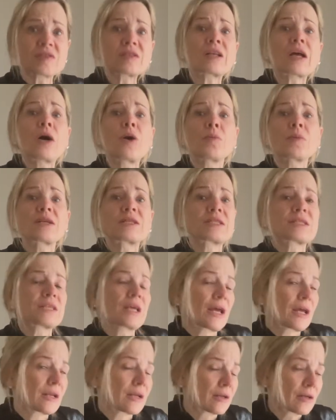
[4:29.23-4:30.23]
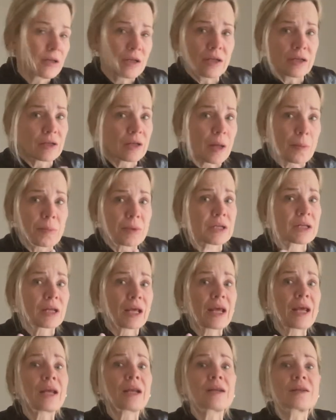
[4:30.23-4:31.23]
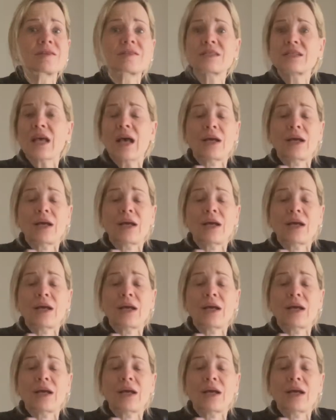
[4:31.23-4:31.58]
Traumas sein, in einer Bedrängnis